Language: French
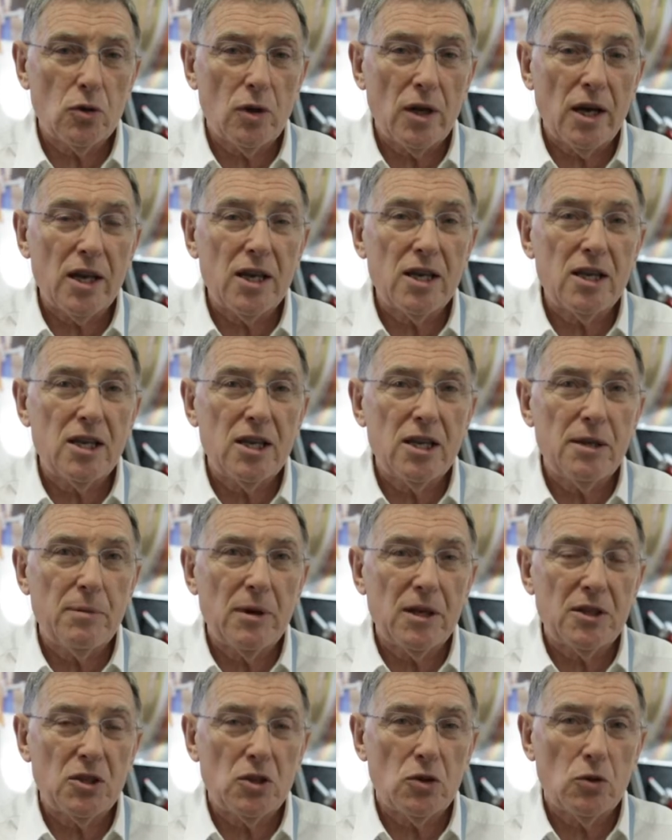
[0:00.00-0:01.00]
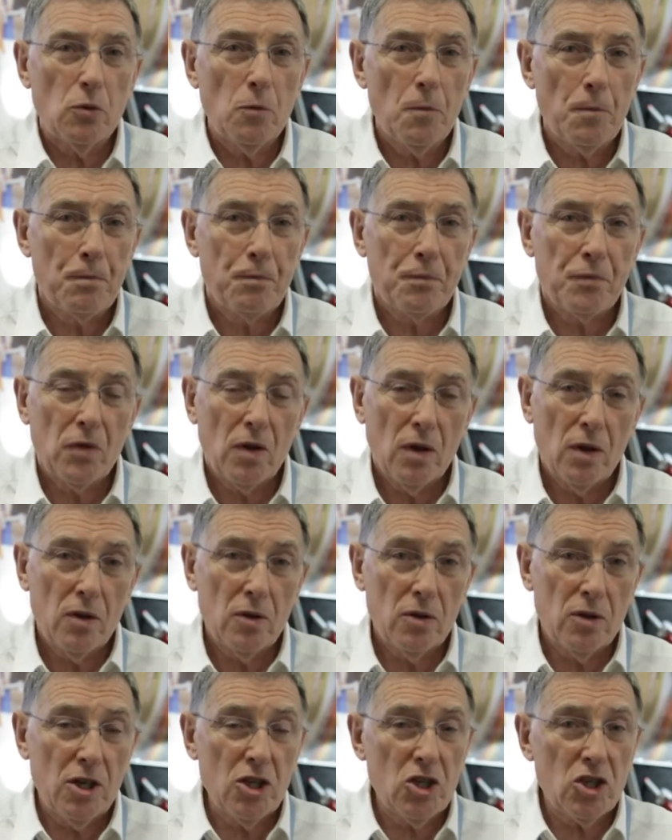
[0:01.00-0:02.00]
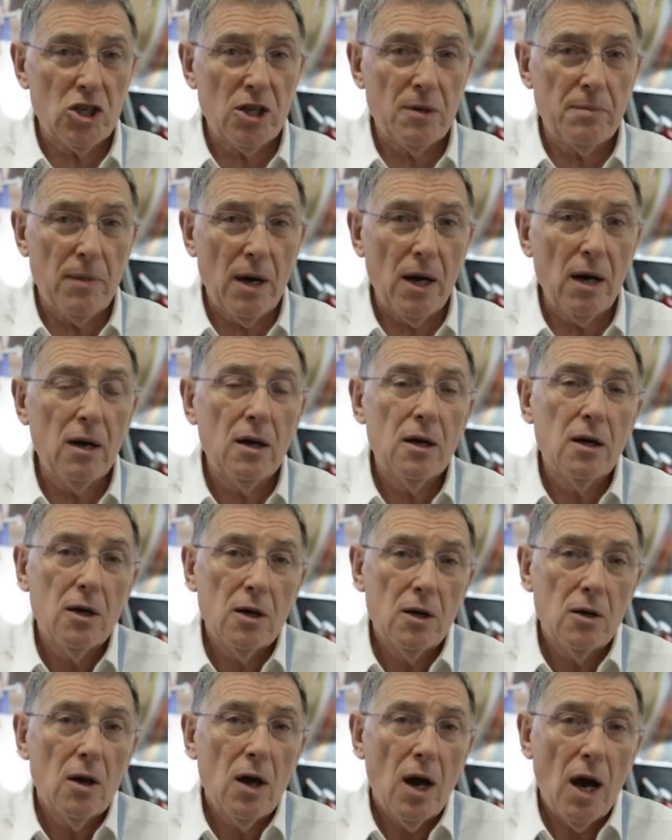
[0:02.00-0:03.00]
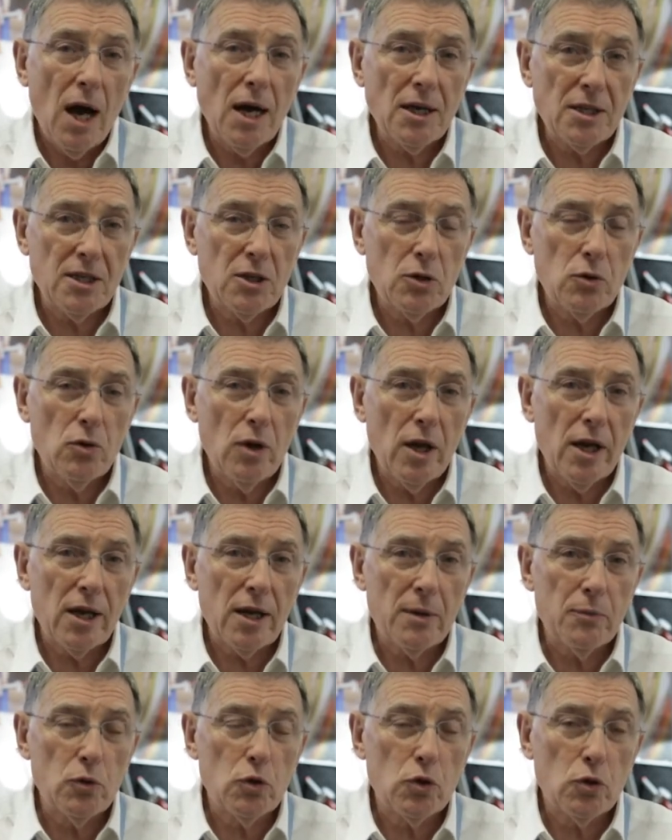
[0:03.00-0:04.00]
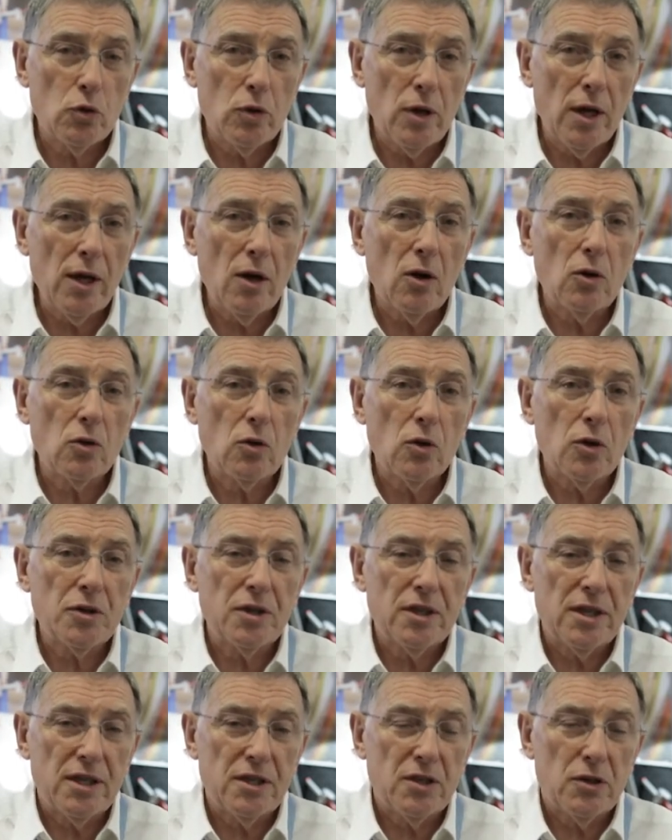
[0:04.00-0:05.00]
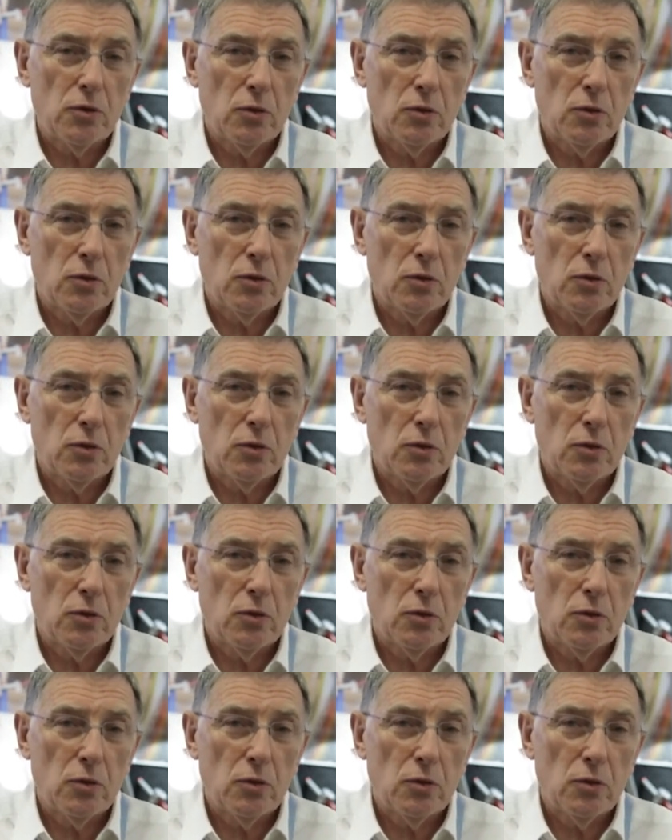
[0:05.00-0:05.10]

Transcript: la rééquilibration des schémas articulaires et musculaires en coordination.